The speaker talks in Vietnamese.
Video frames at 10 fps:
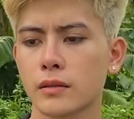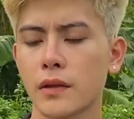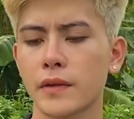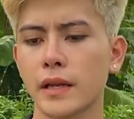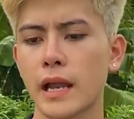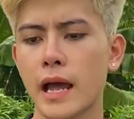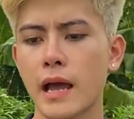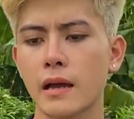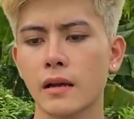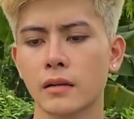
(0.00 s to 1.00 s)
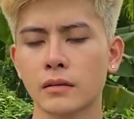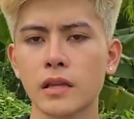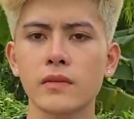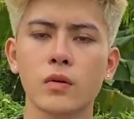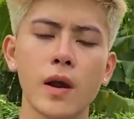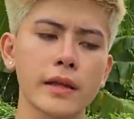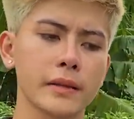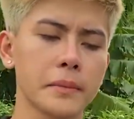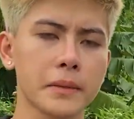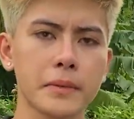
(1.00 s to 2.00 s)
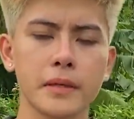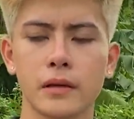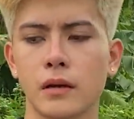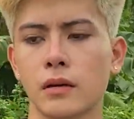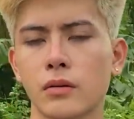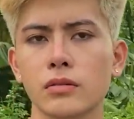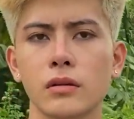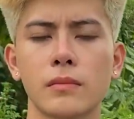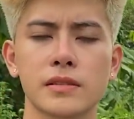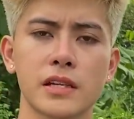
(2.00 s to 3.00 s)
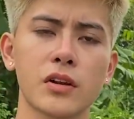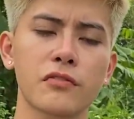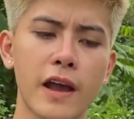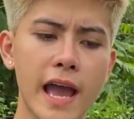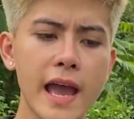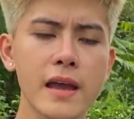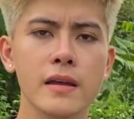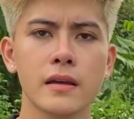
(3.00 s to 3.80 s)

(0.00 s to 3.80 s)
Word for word: tại vì là ở thời gian vừa qua thì mình bị ờ, con mặt dày nó phá